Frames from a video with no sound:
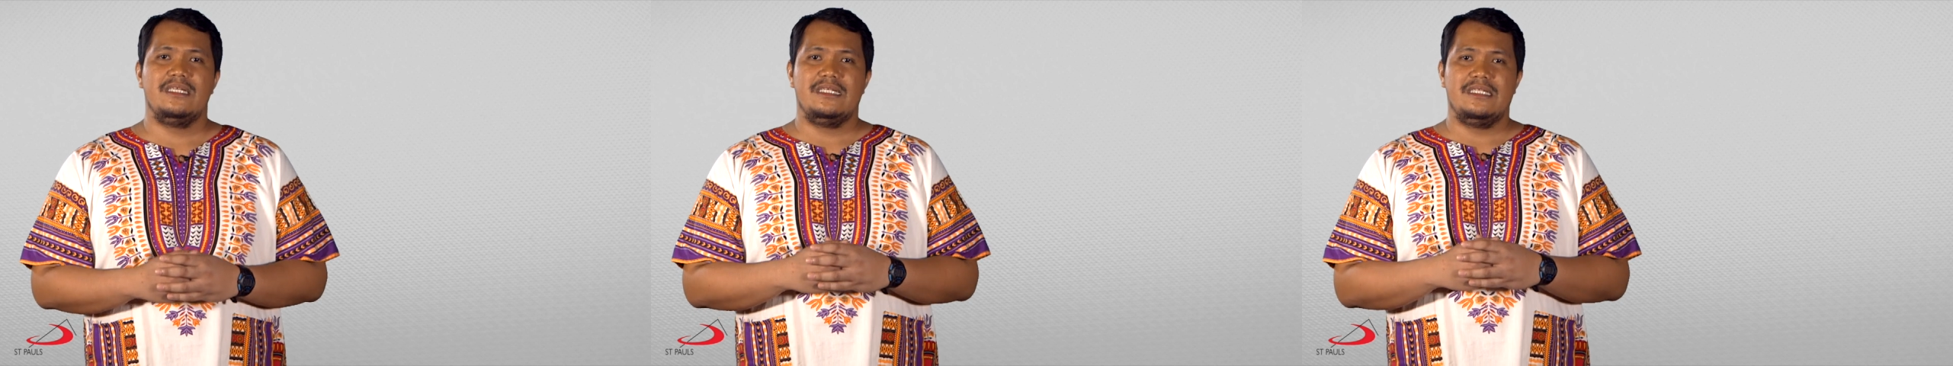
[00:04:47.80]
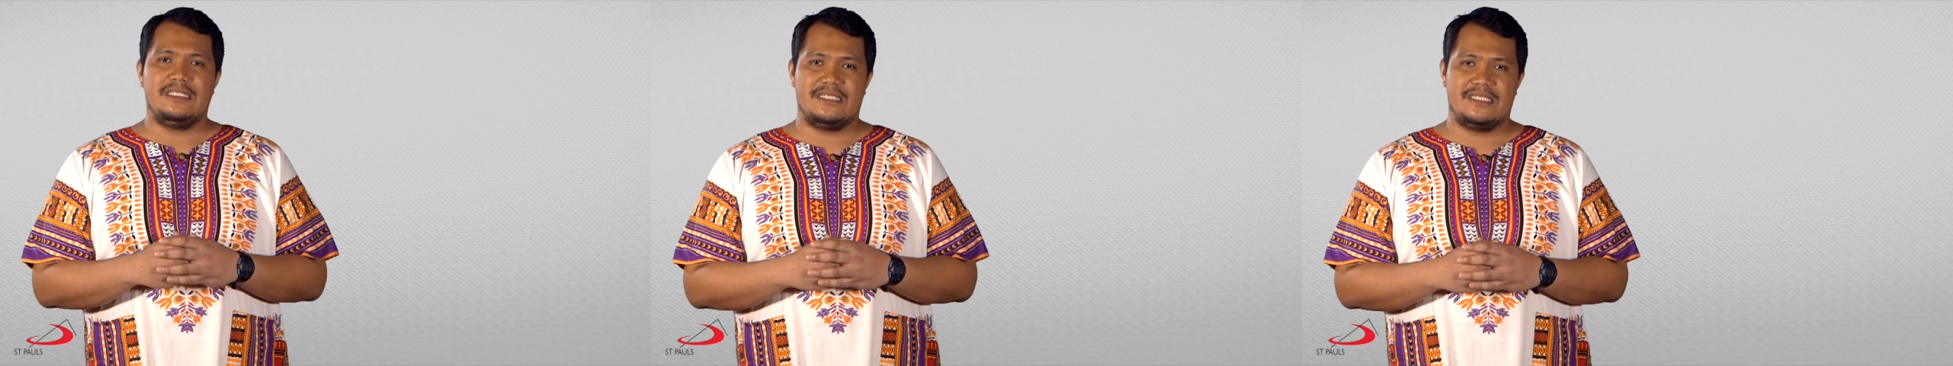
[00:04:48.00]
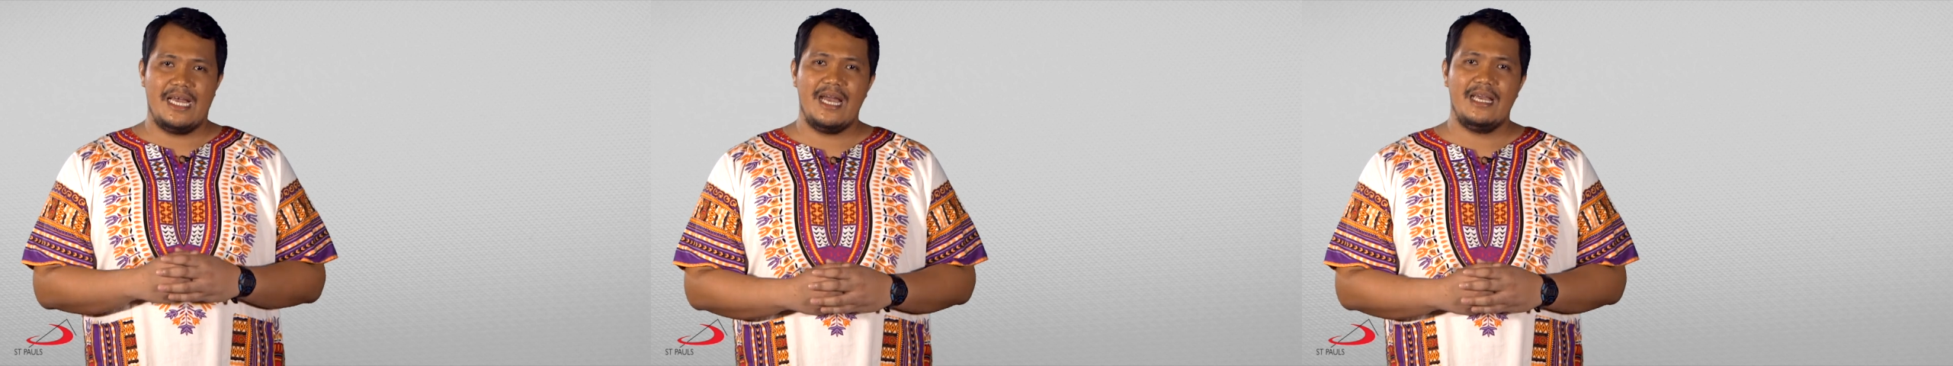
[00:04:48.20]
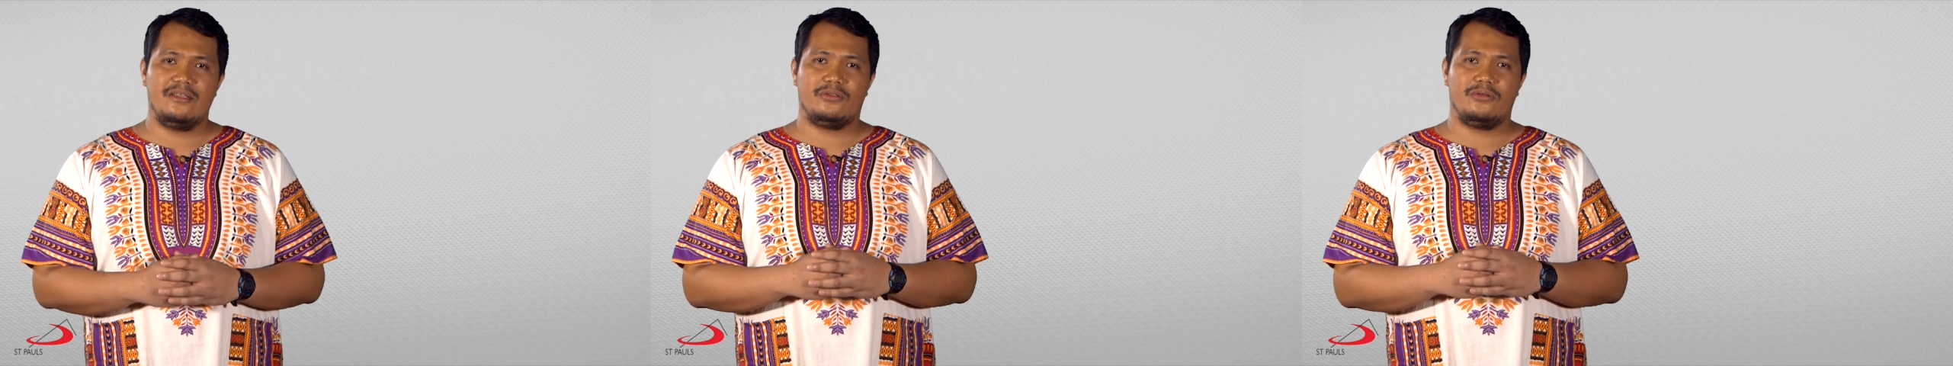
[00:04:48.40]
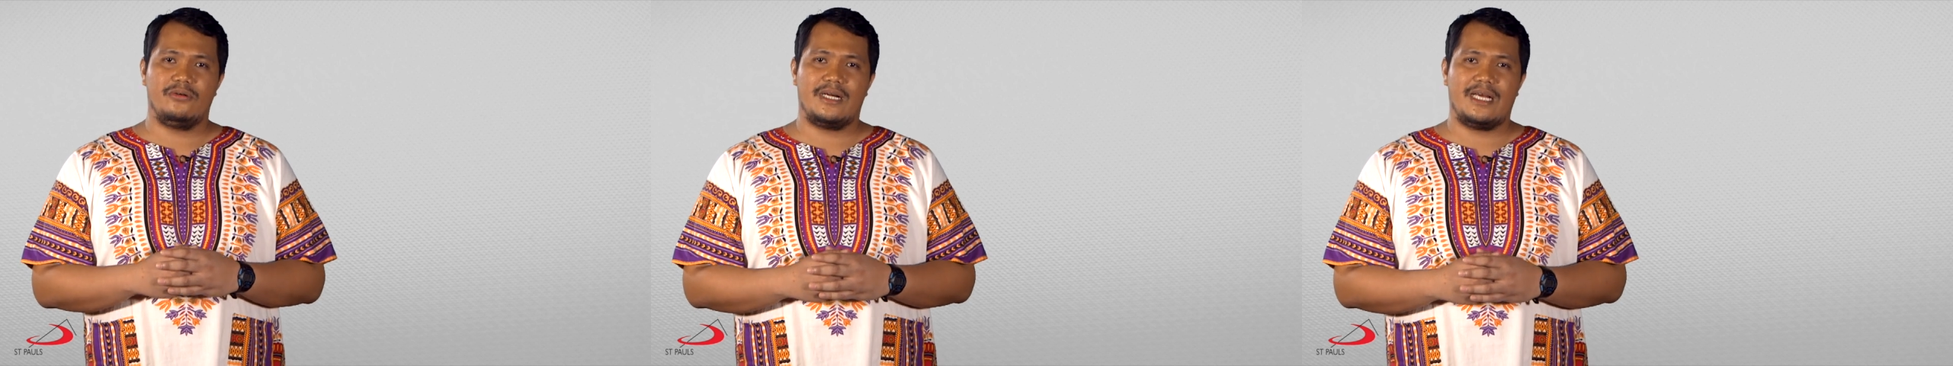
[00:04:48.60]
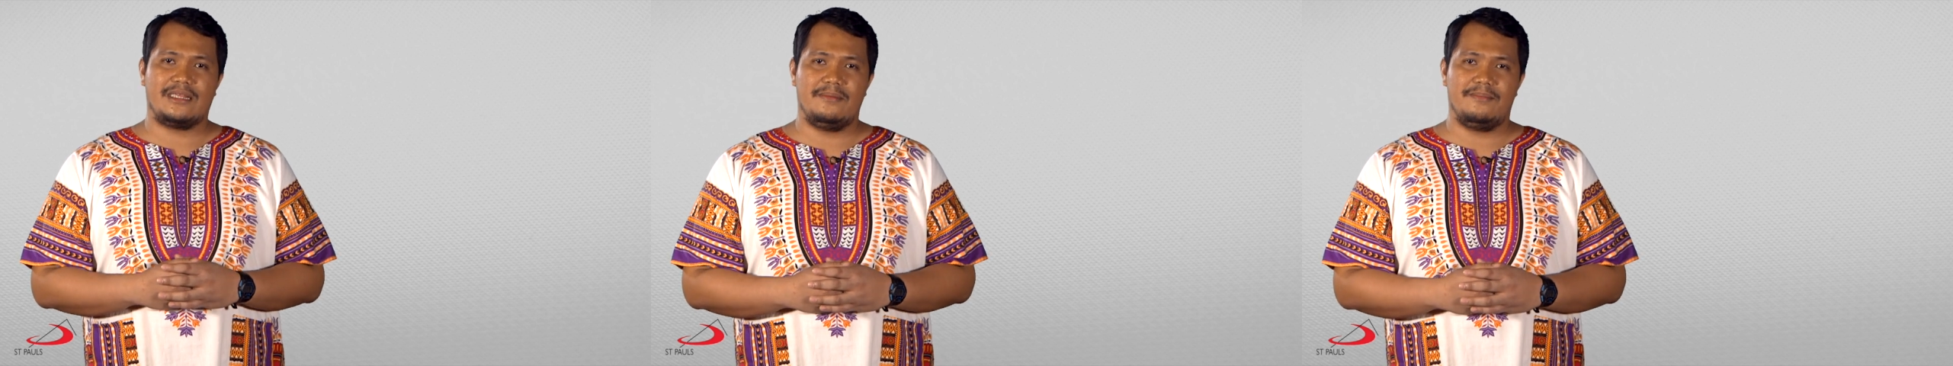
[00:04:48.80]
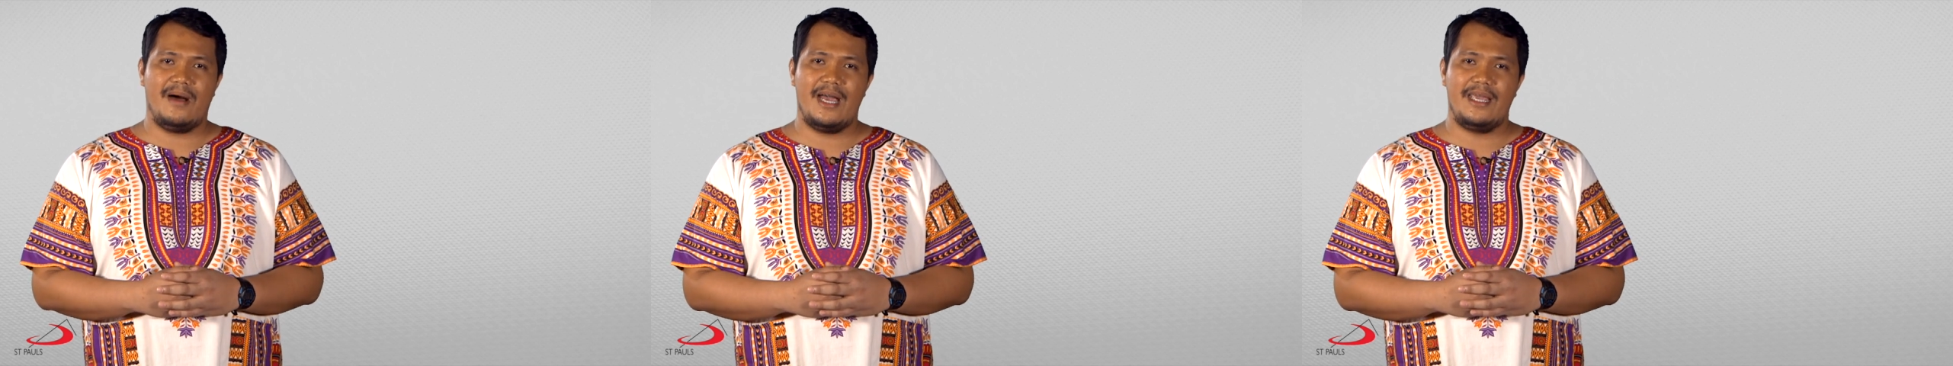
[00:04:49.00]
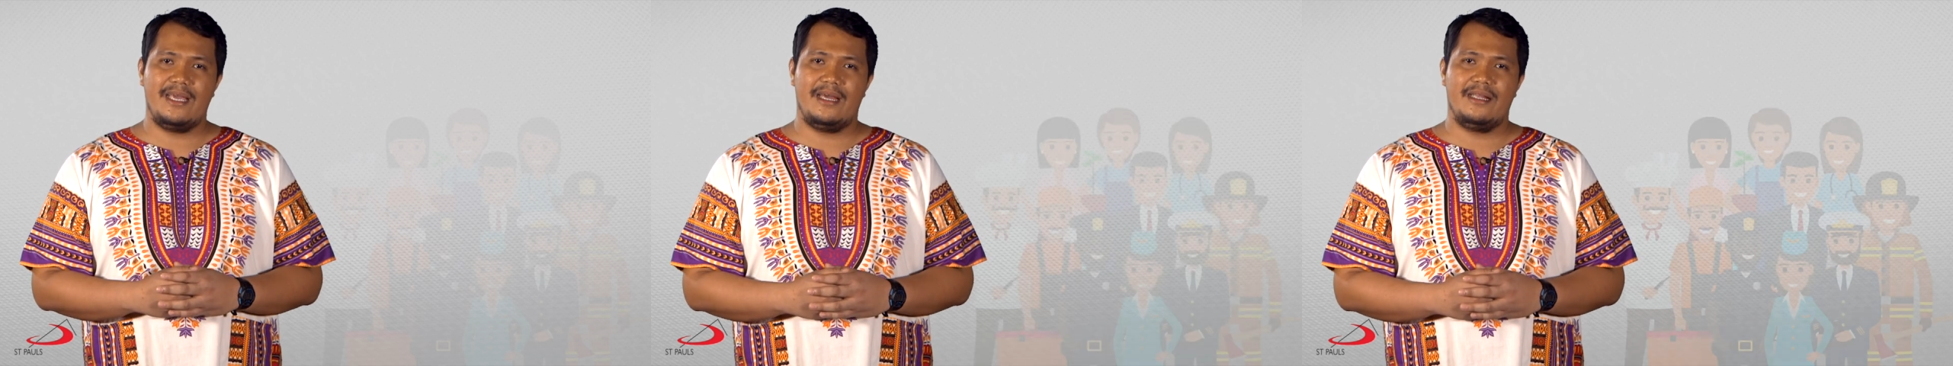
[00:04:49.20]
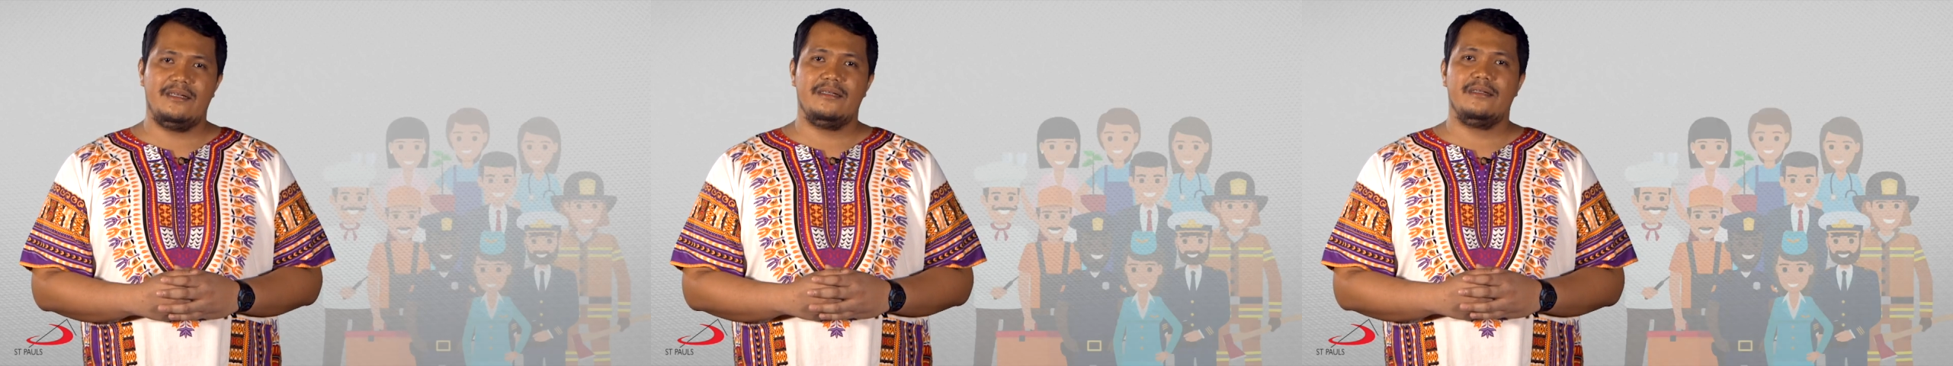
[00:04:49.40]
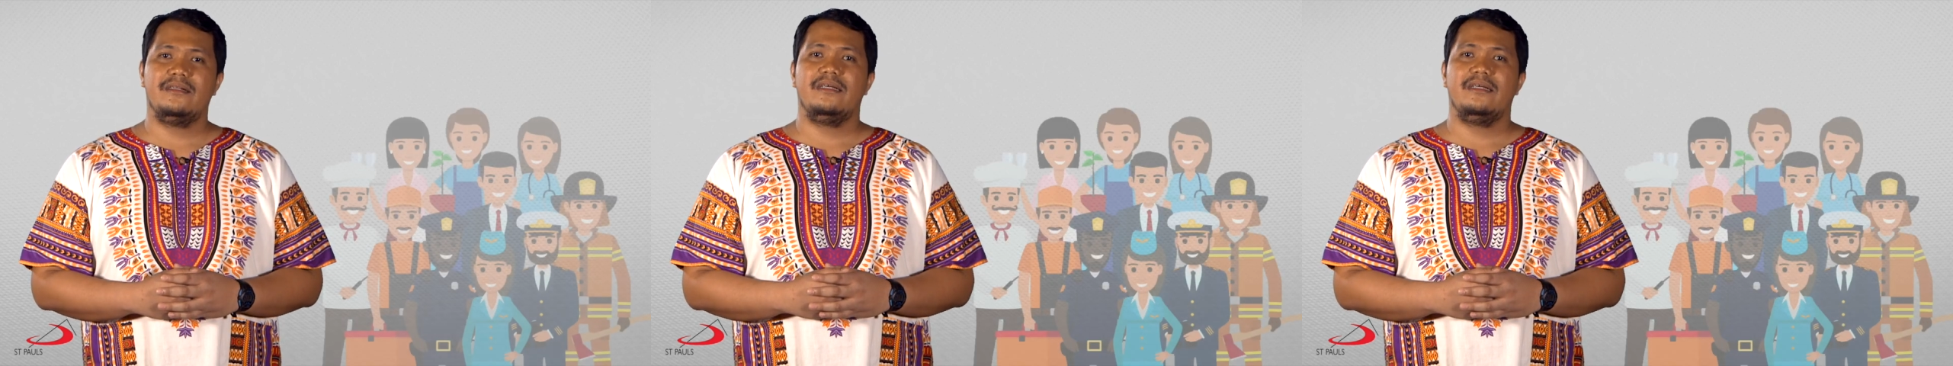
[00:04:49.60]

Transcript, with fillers: Isa itong katibayan